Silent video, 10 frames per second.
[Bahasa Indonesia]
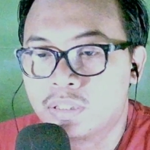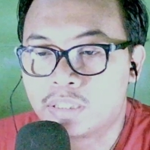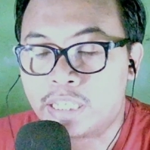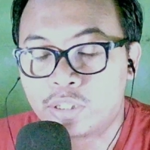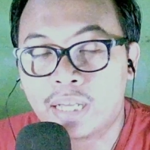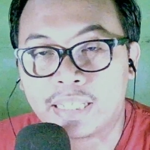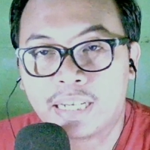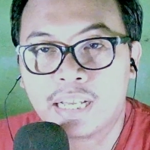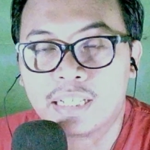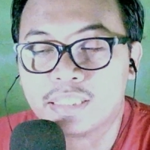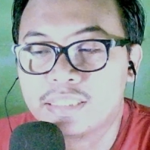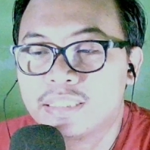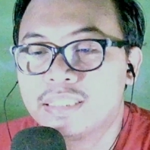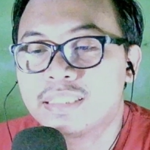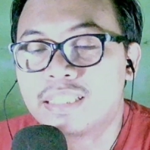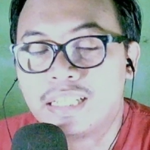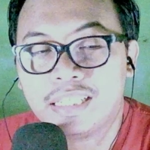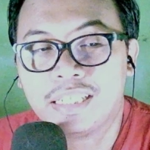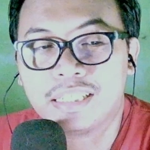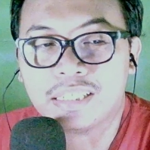nah itu akhirnya
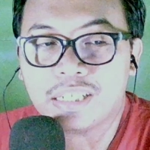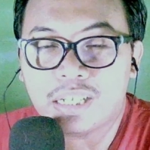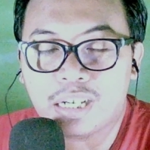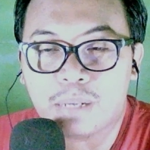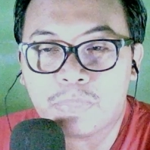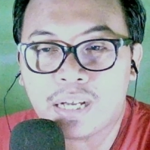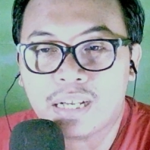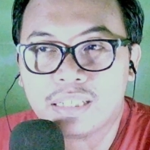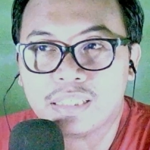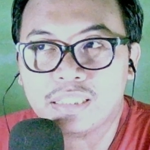tadi uh, apa